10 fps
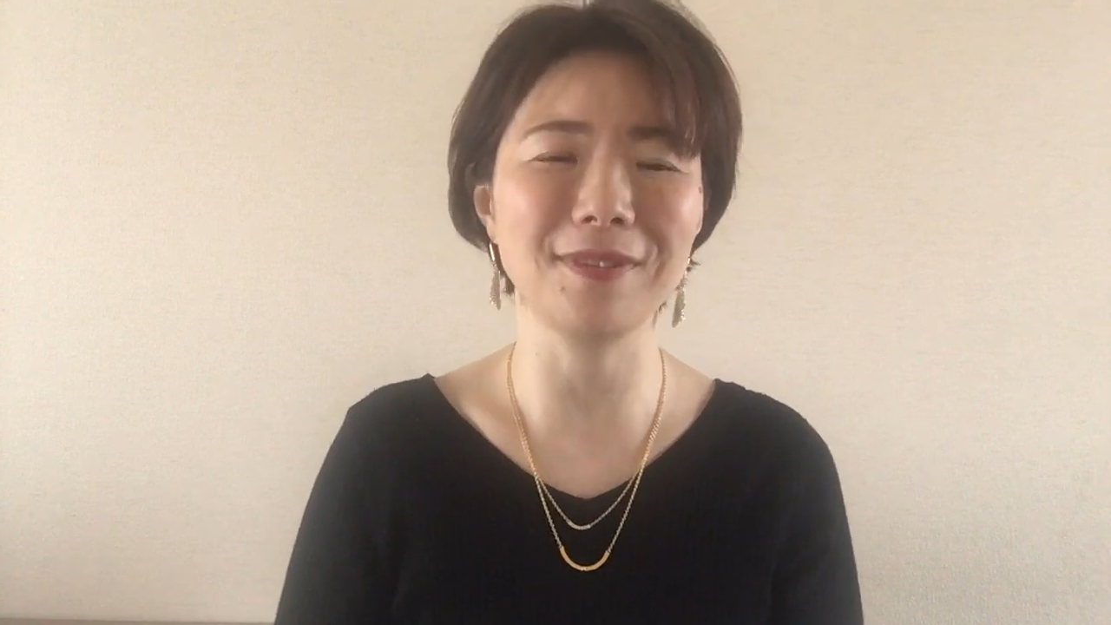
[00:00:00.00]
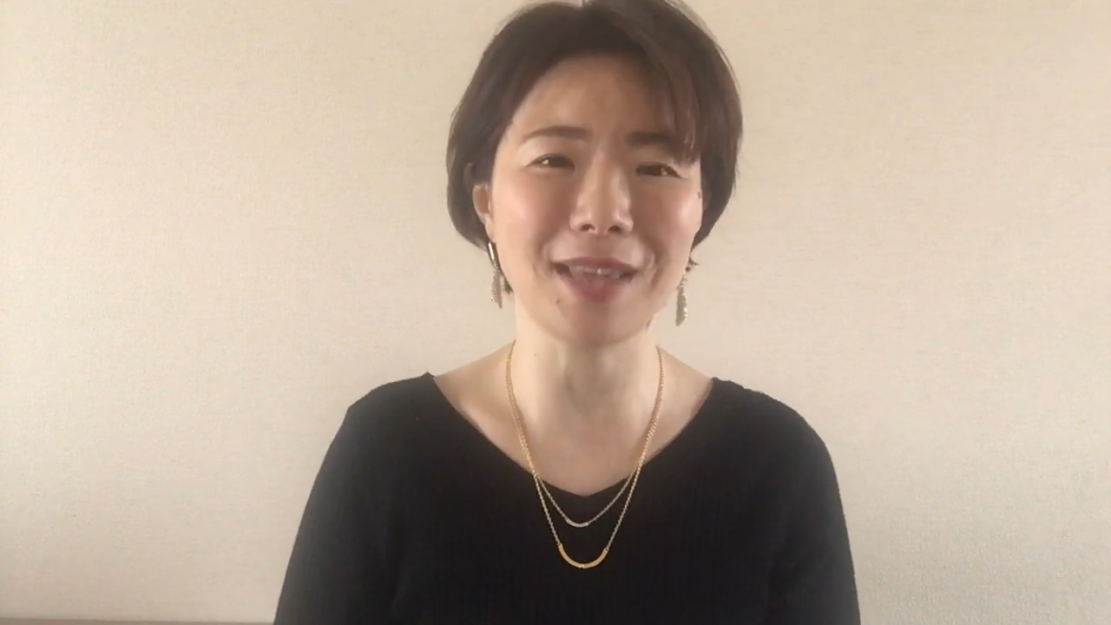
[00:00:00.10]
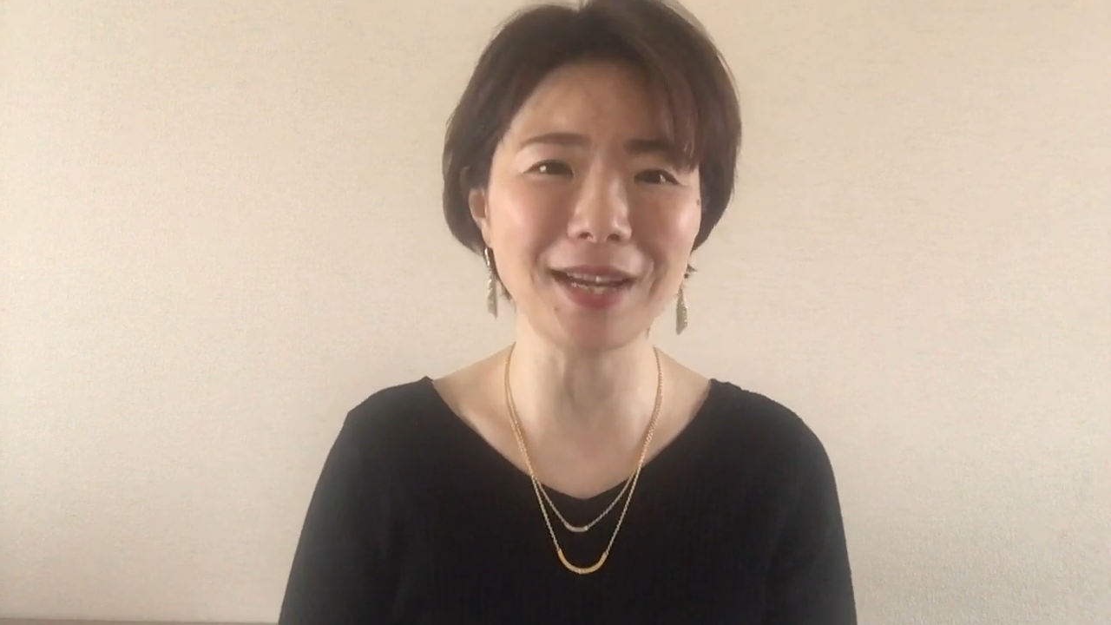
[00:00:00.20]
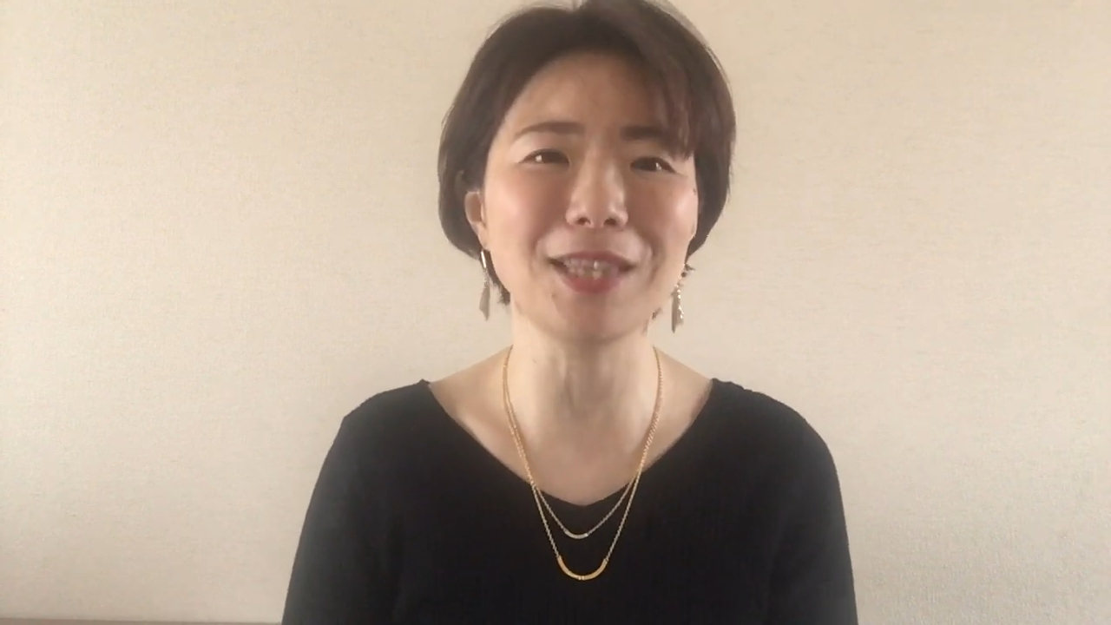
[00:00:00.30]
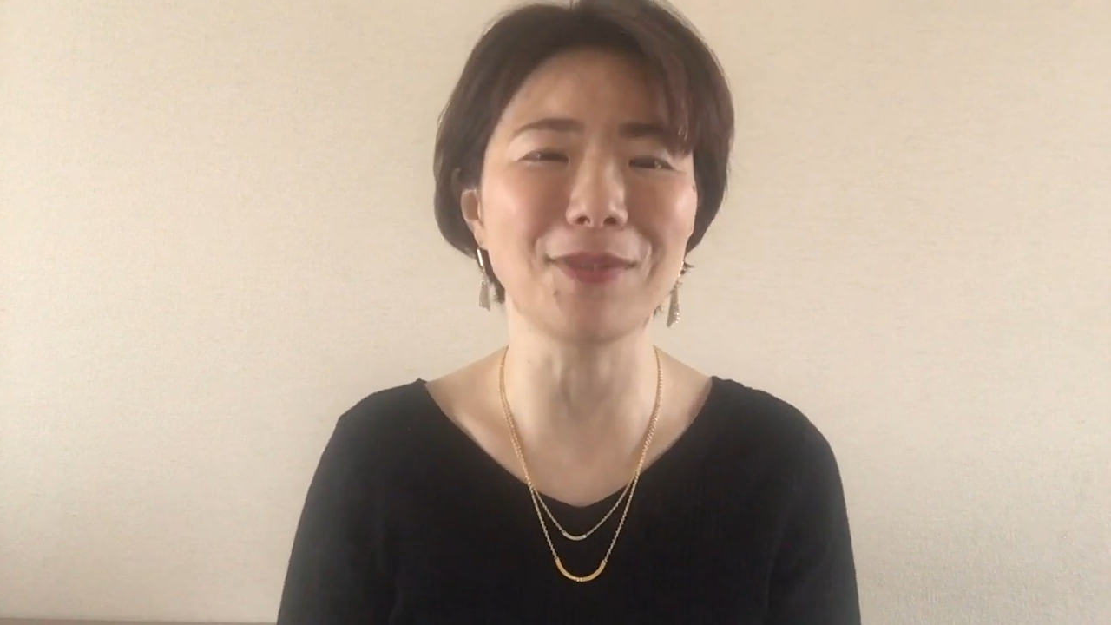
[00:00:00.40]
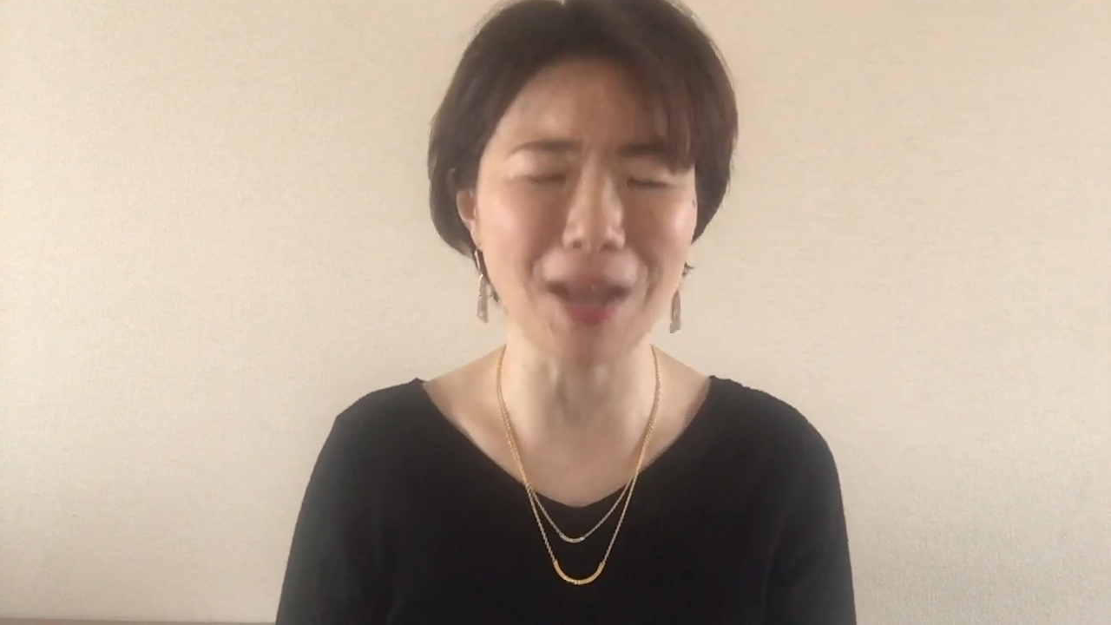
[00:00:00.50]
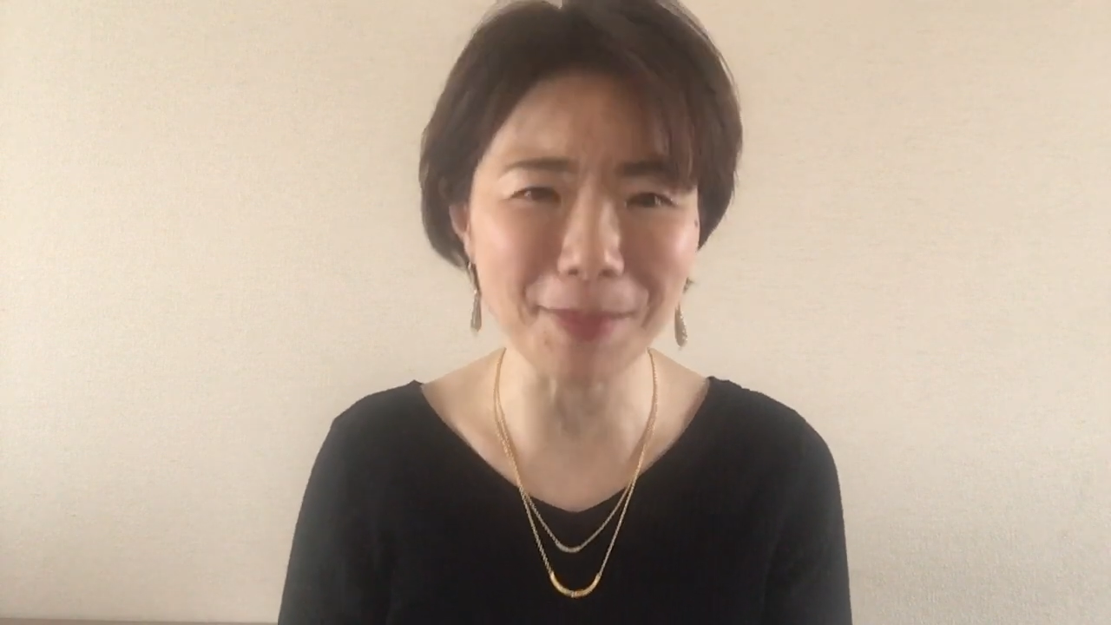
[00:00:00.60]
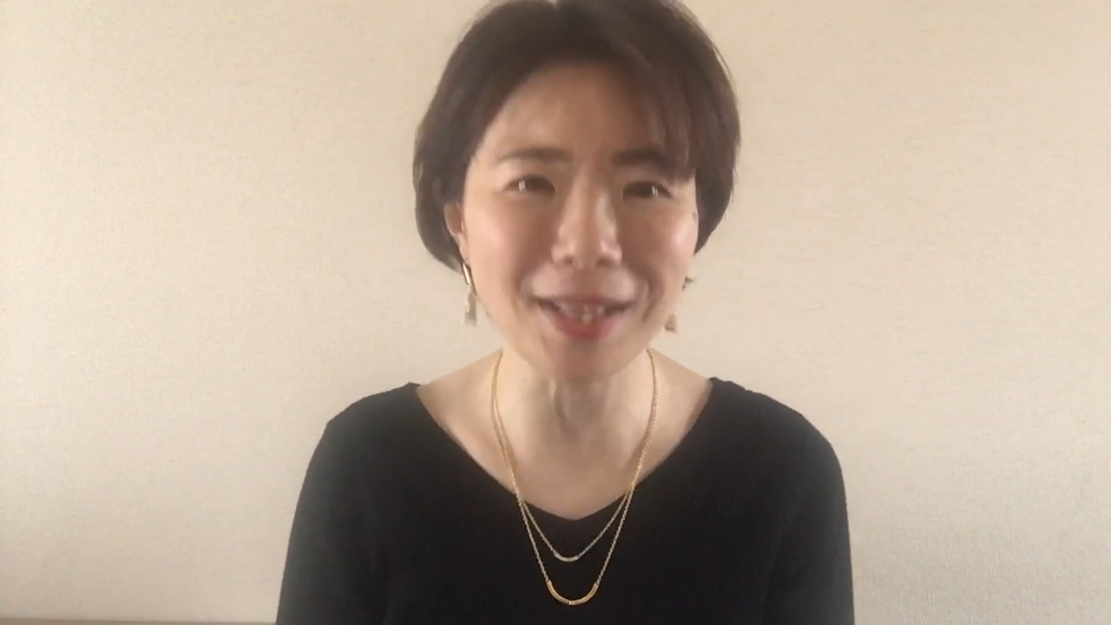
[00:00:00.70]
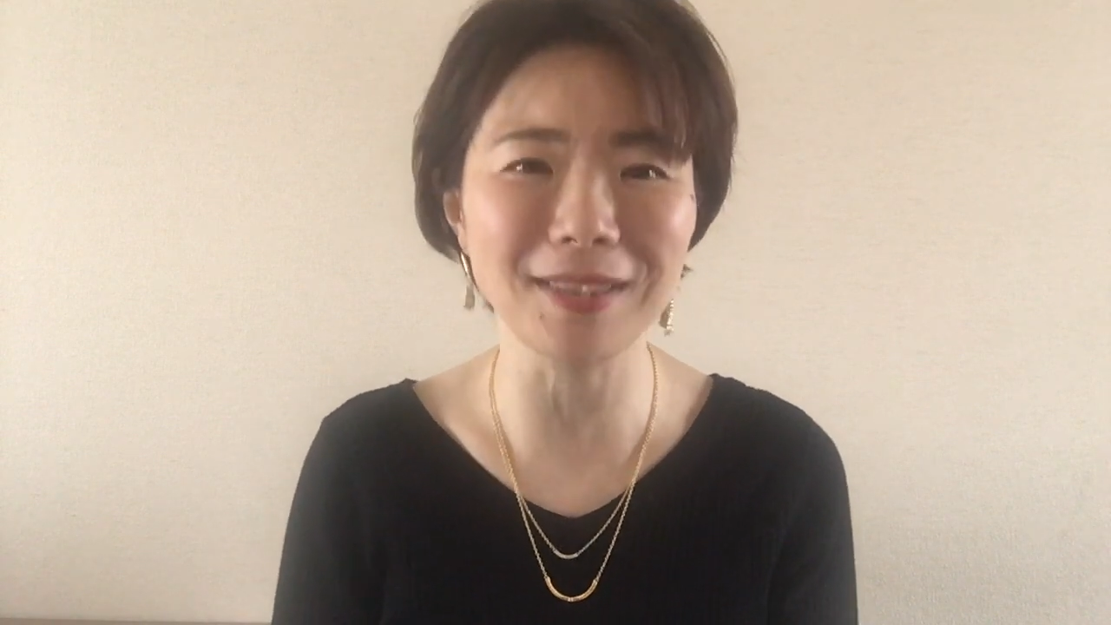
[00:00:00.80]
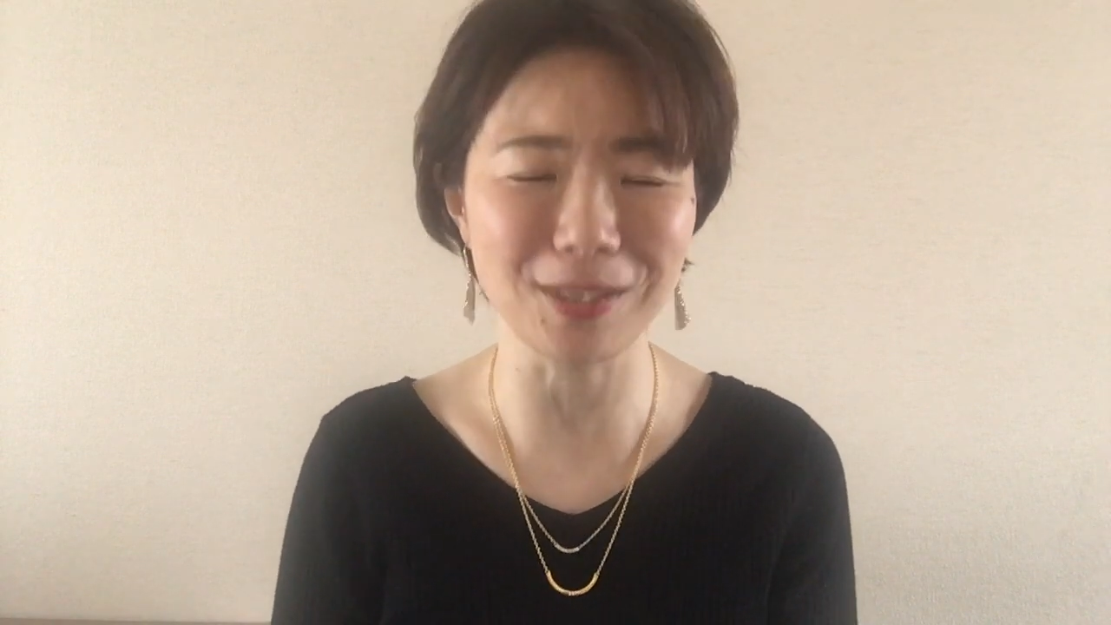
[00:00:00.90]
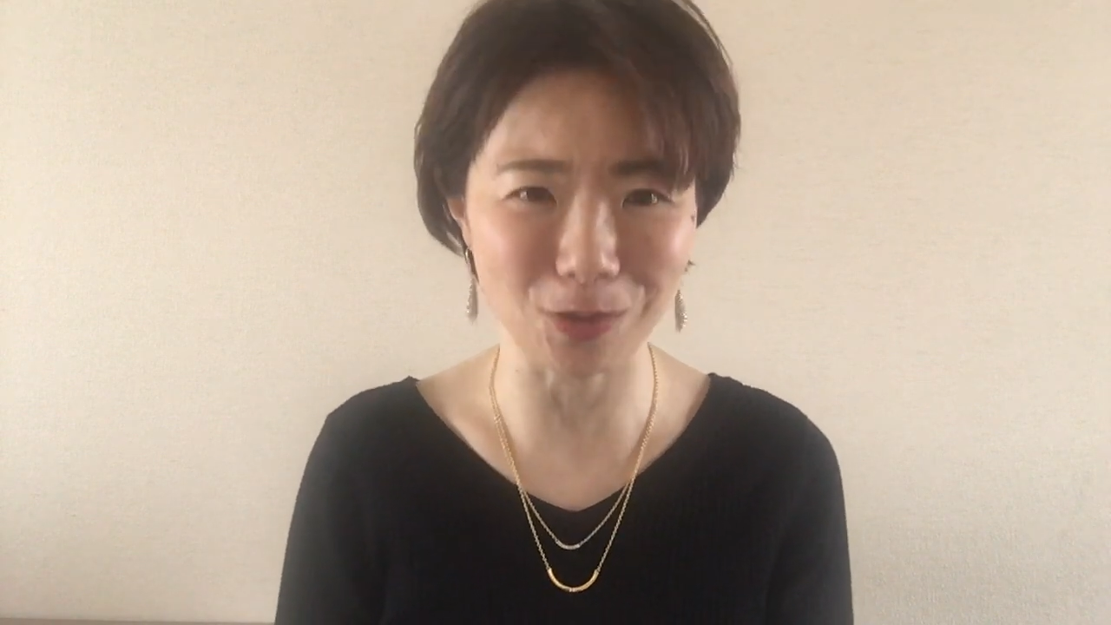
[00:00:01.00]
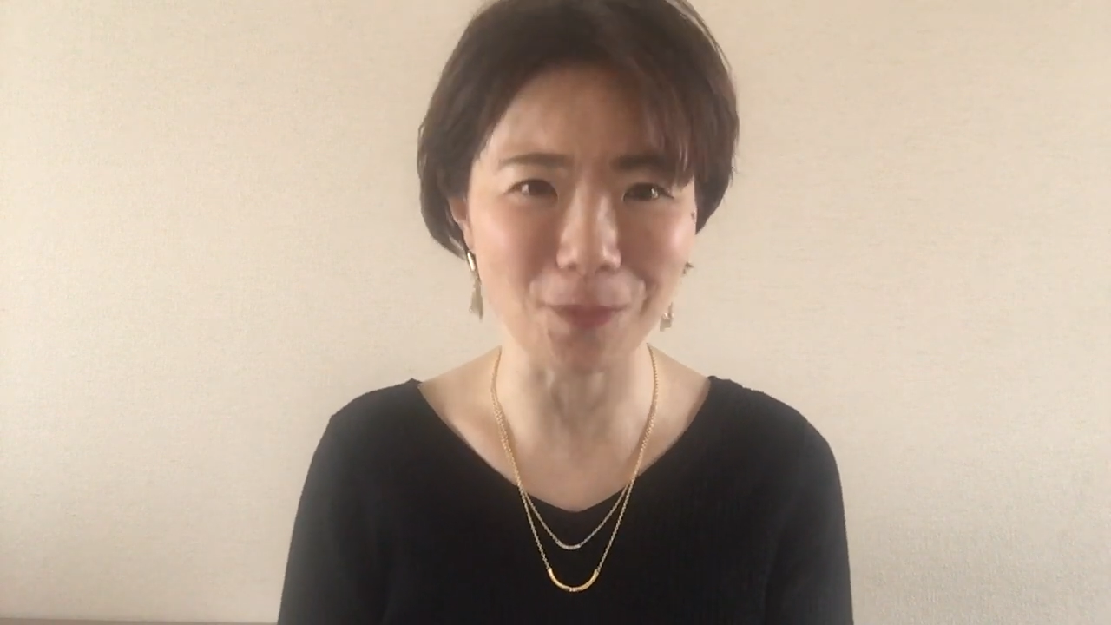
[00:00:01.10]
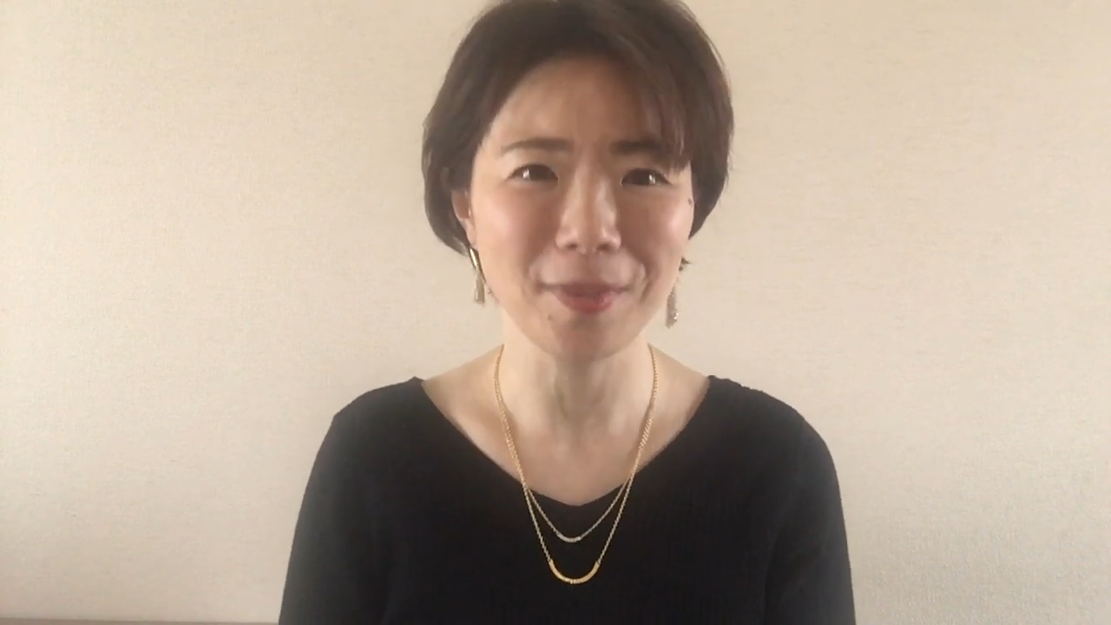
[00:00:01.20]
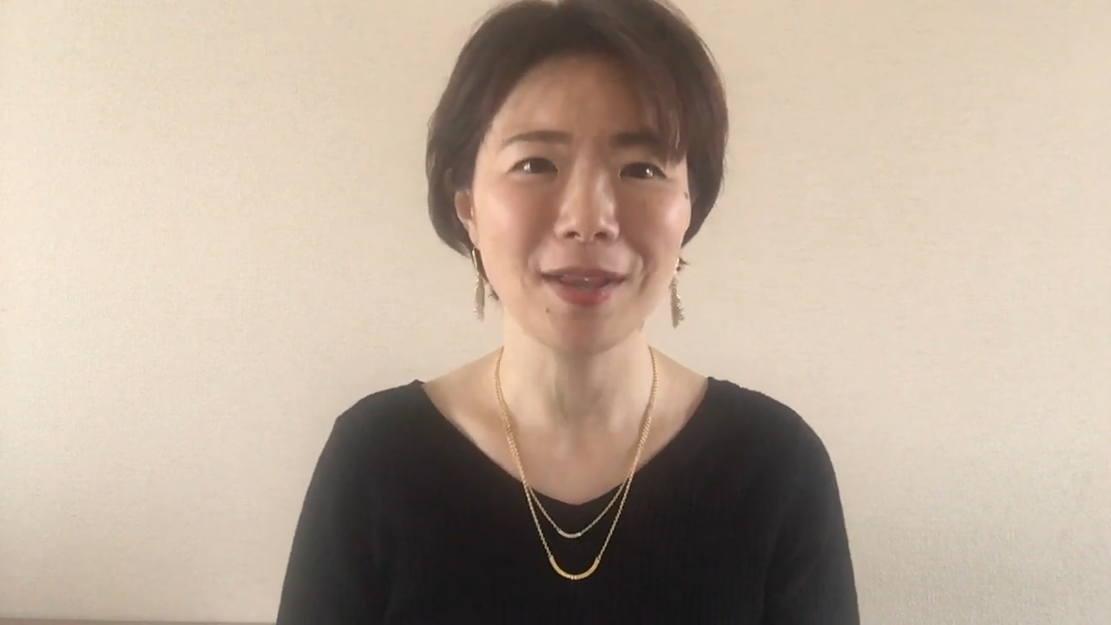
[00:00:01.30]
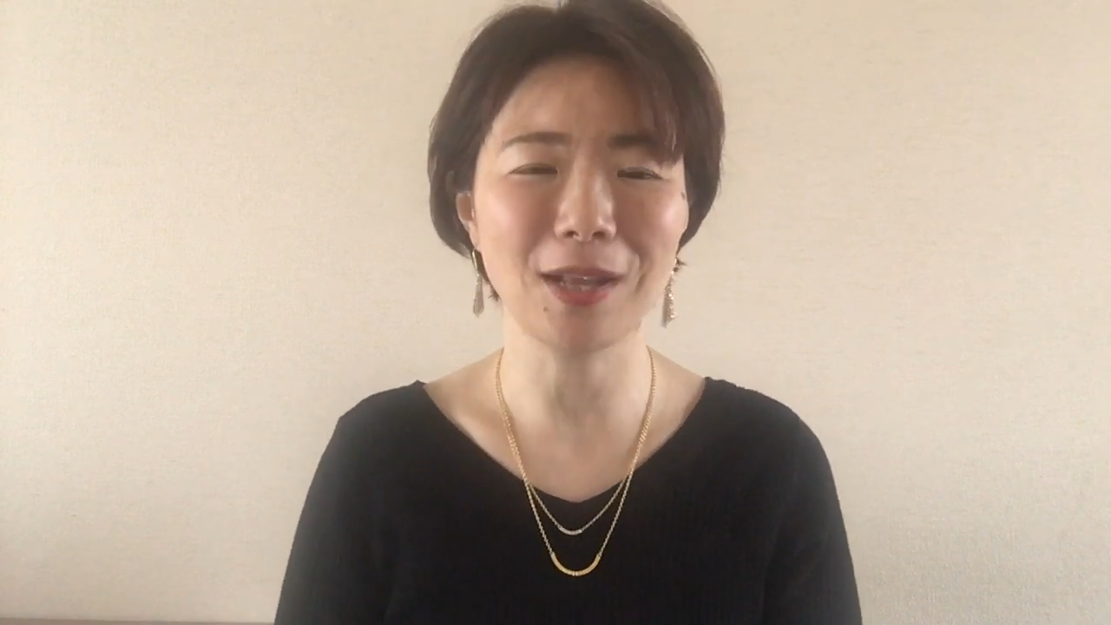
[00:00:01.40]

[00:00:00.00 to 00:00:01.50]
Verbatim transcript: だけではダメなんですよ